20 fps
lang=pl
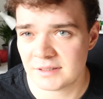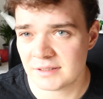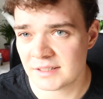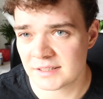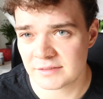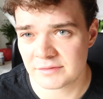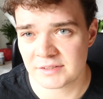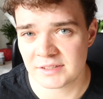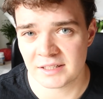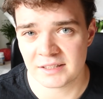
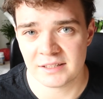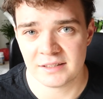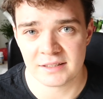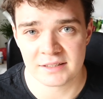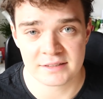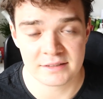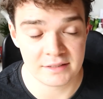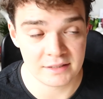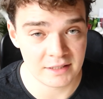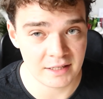jest w stanie
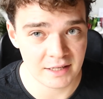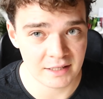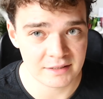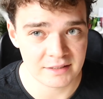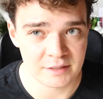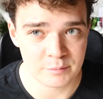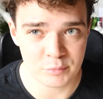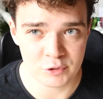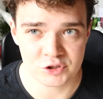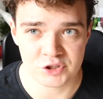nas
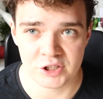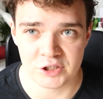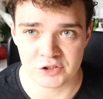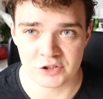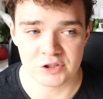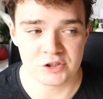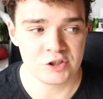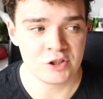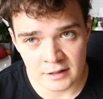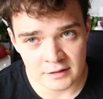delikatnie
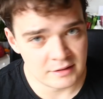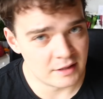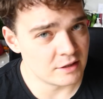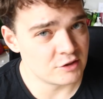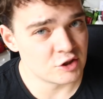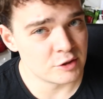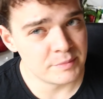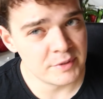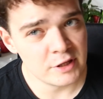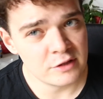poszerzyć.
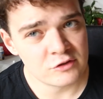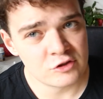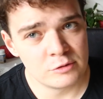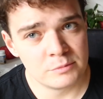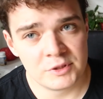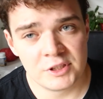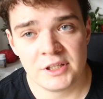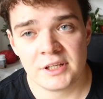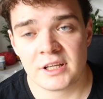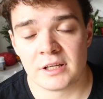Także
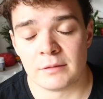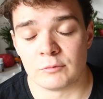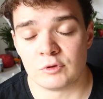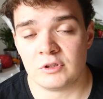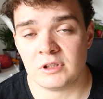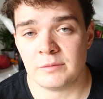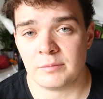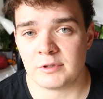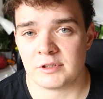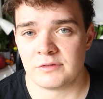pierwszym trikiem,
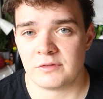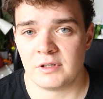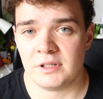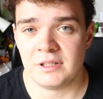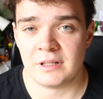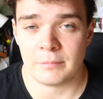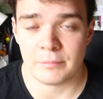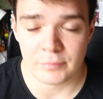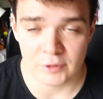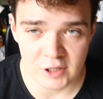który pozwoli
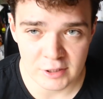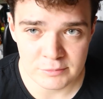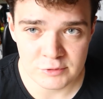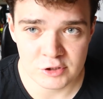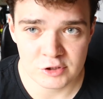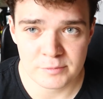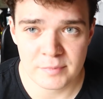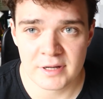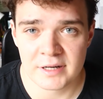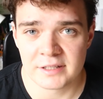nam
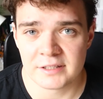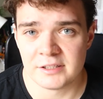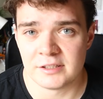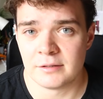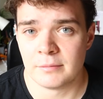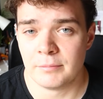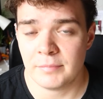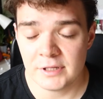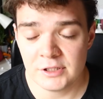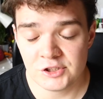polepszyć barki,
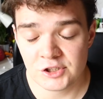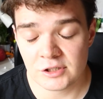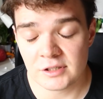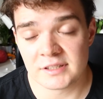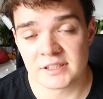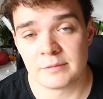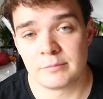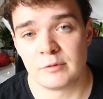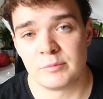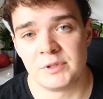będzie
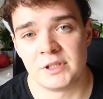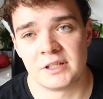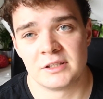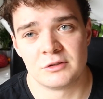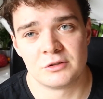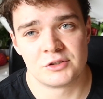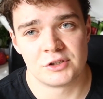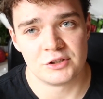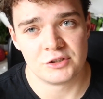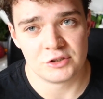
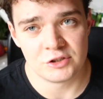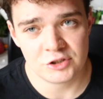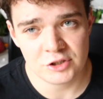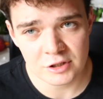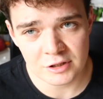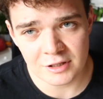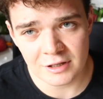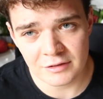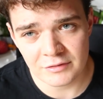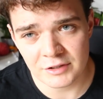niezapominanie o części
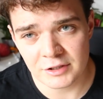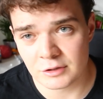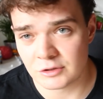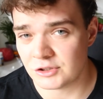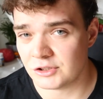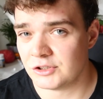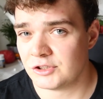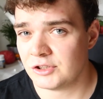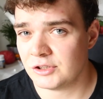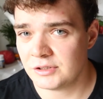środkowej i o
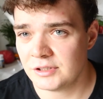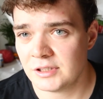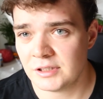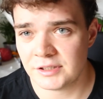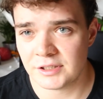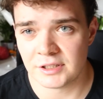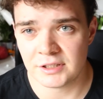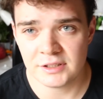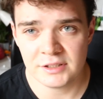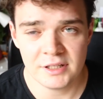części
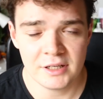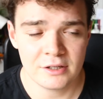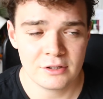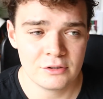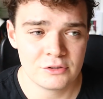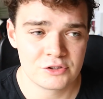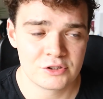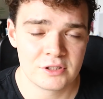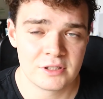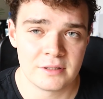tylnej. I
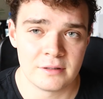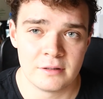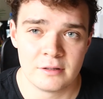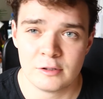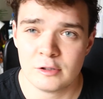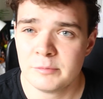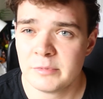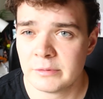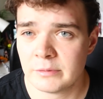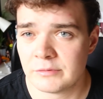jako, że
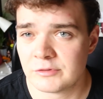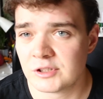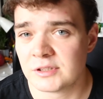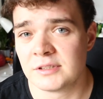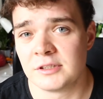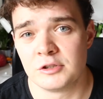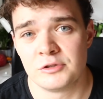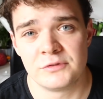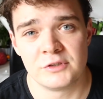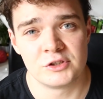lubimy
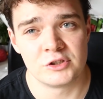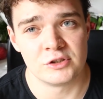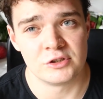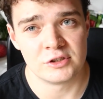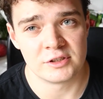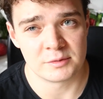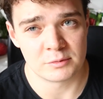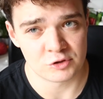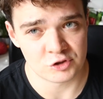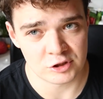wszyscy
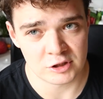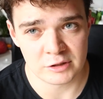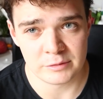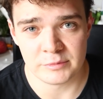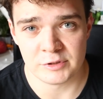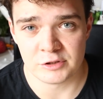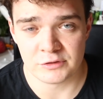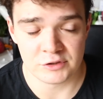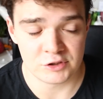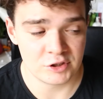ćwiczyć
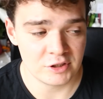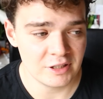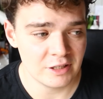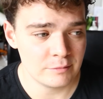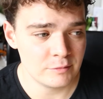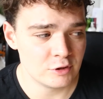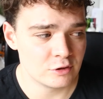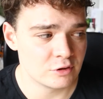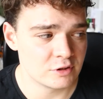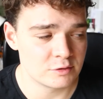złożonymi
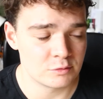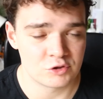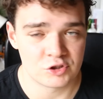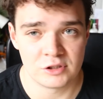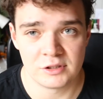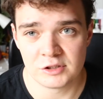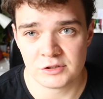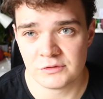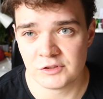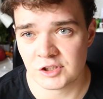ćwiczeniami, to
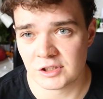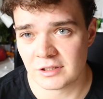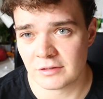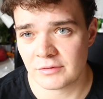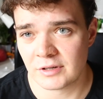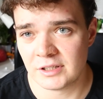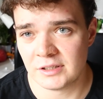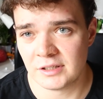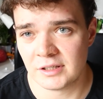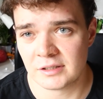złożone ćwiczenia
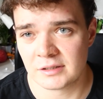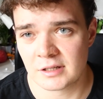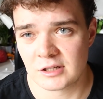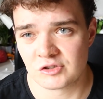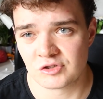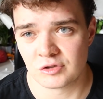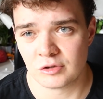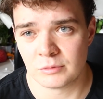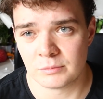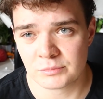fajnie
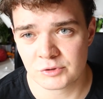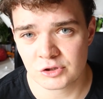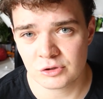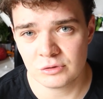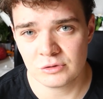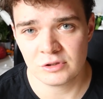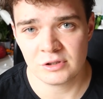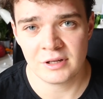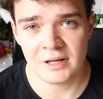angażują przód,